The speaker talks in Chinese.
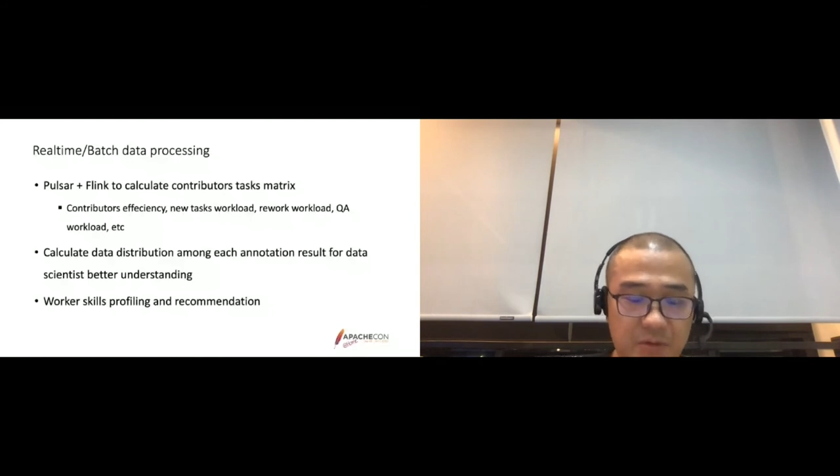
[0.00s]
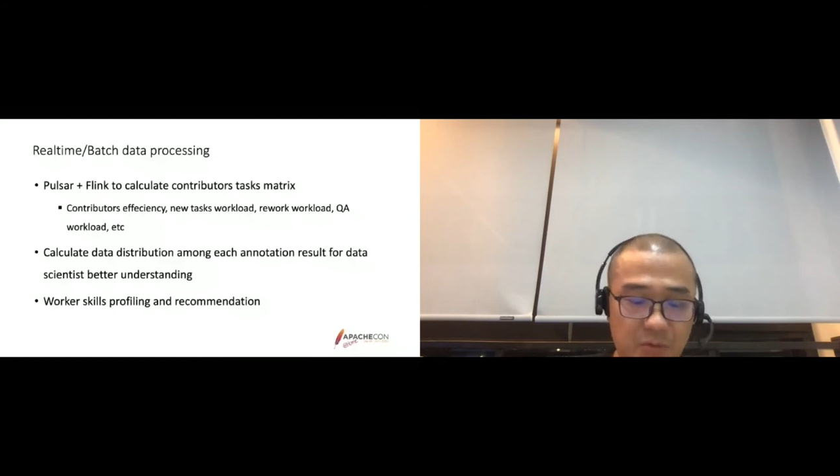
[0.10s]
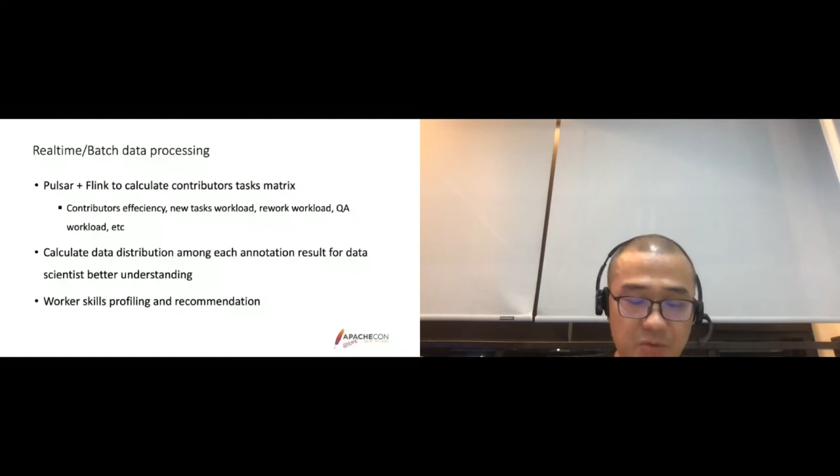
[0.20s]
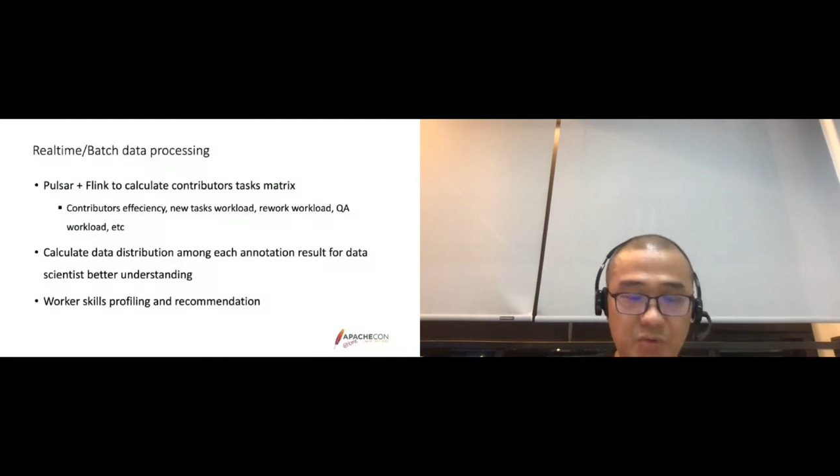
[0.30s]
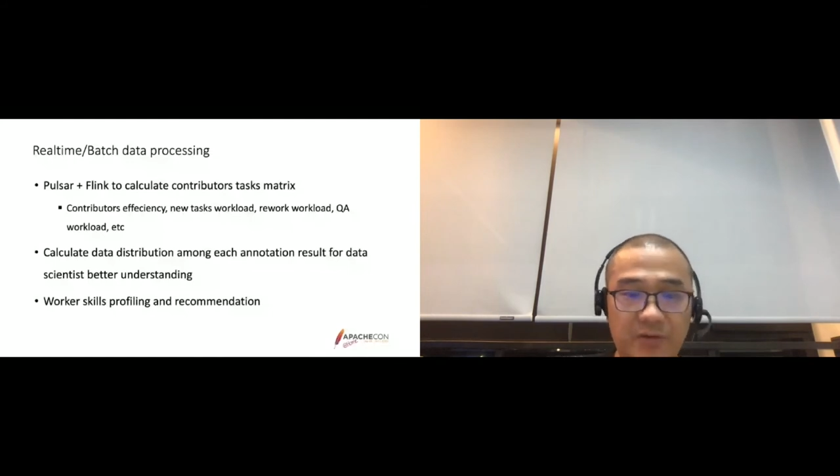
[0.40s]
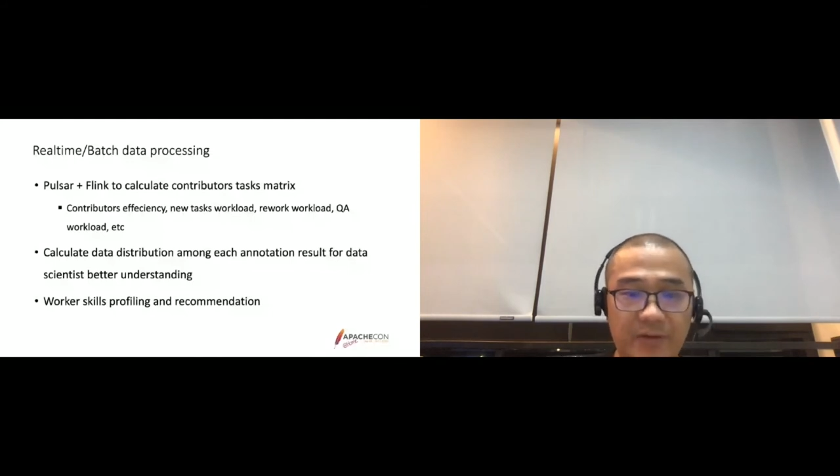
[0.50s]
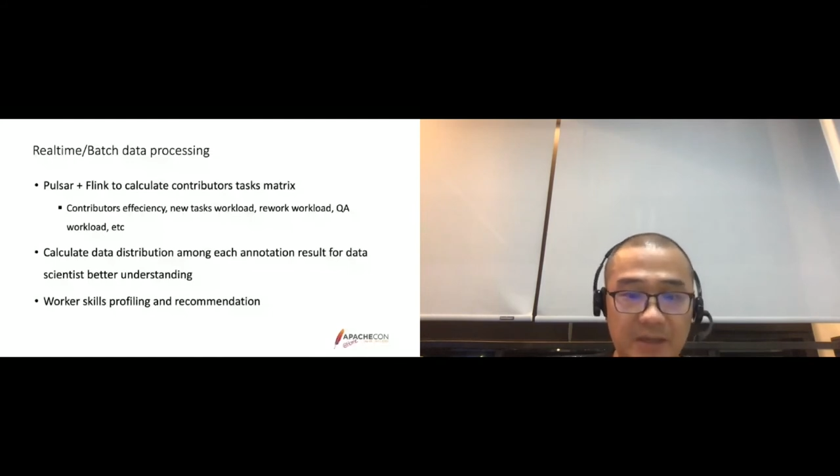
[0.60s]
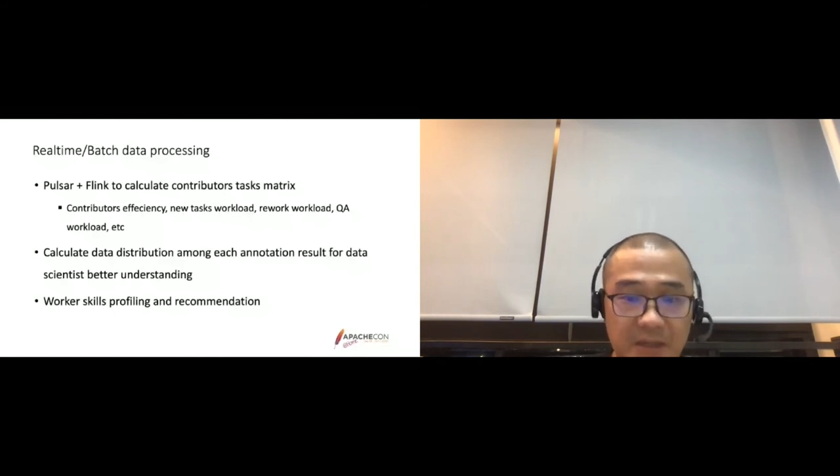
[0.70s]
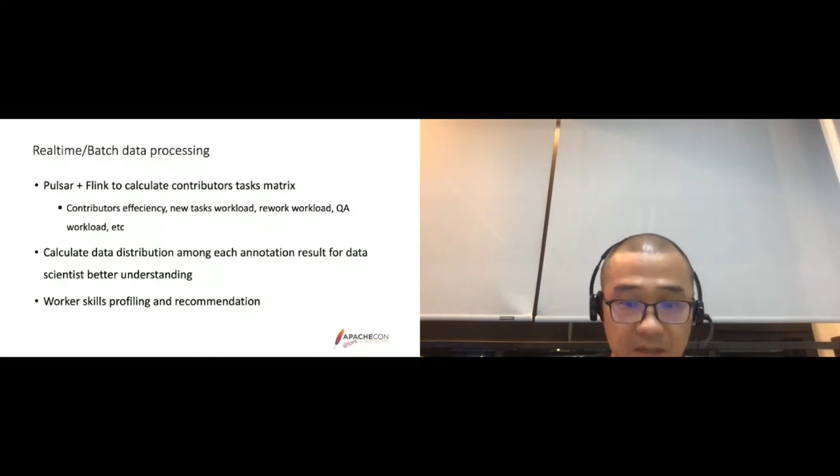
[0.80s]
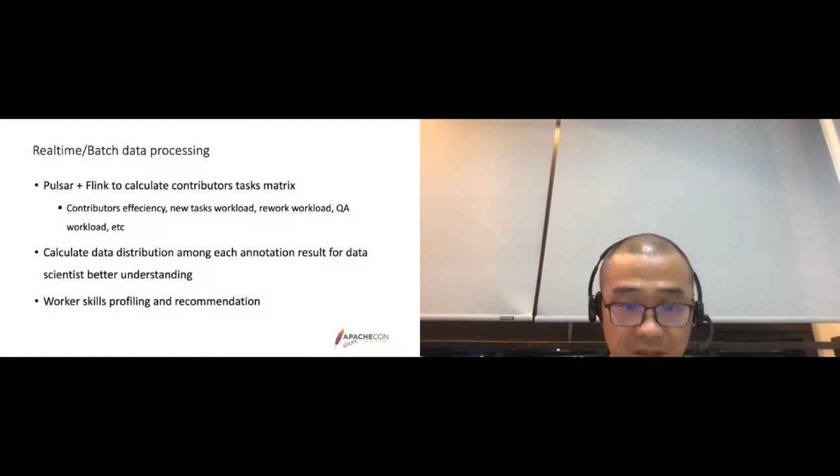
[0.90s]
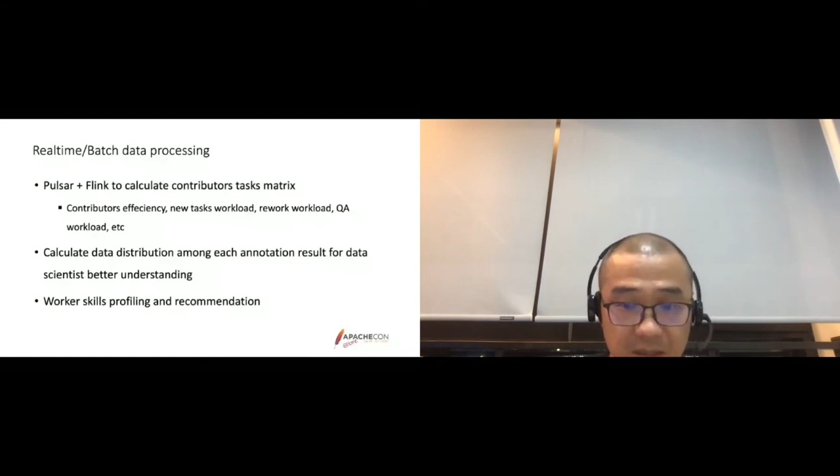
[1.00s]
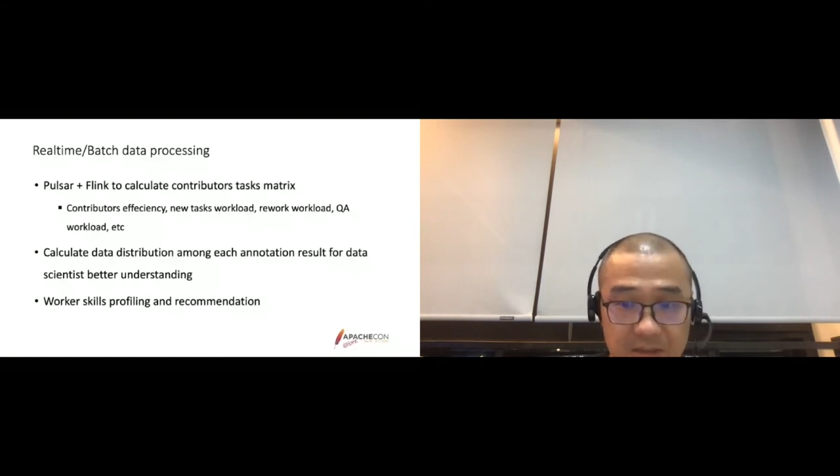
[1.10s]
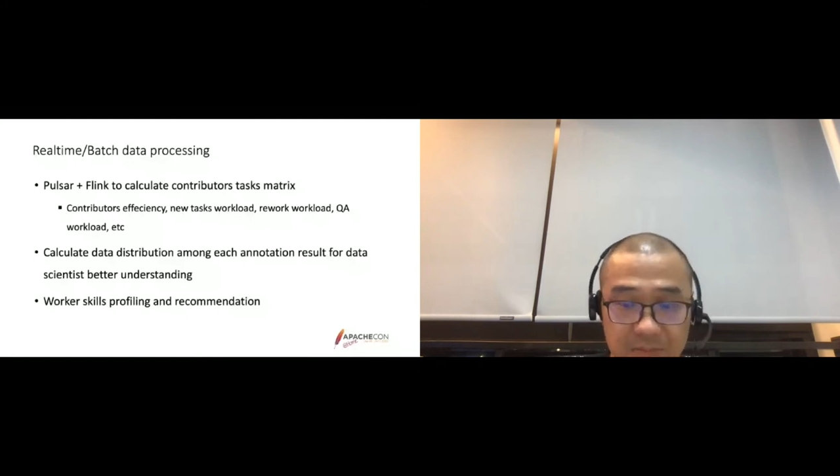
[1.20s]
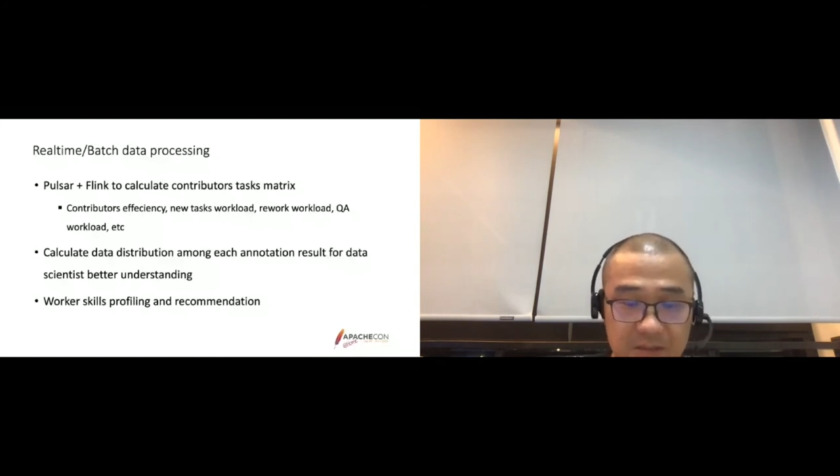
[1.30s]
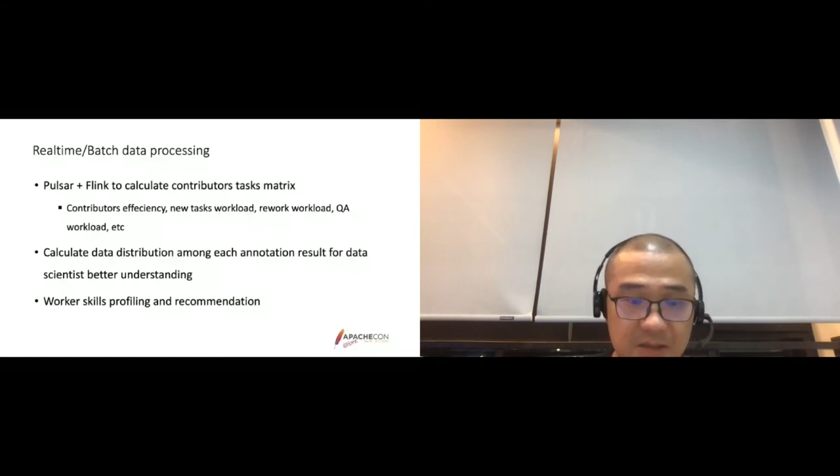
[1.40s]
或做个翻译啊
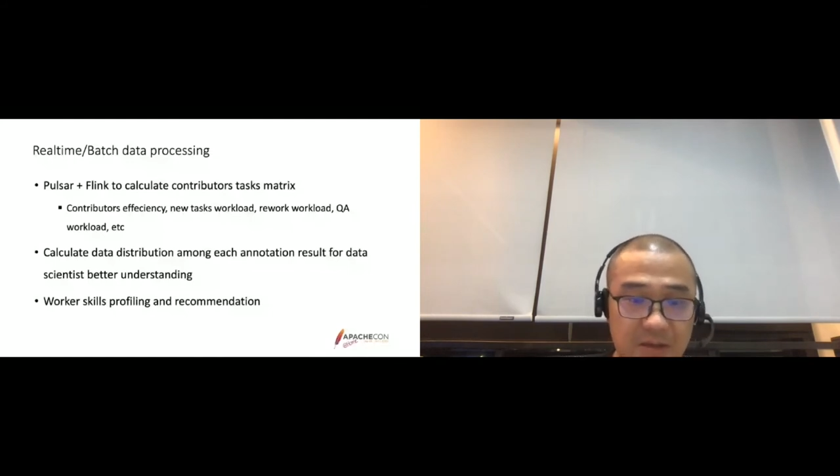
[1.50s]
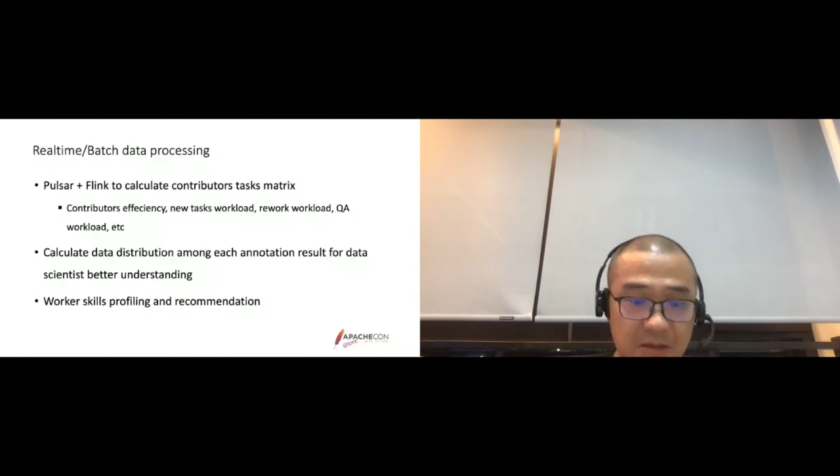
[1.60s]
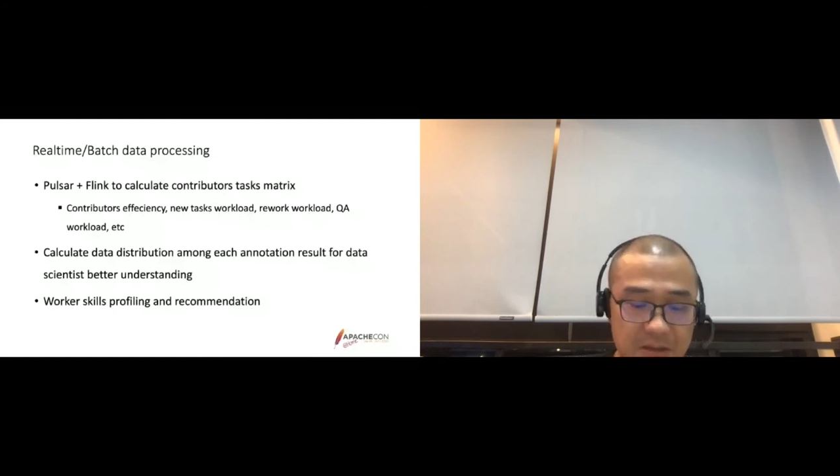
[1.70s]
什么之类的，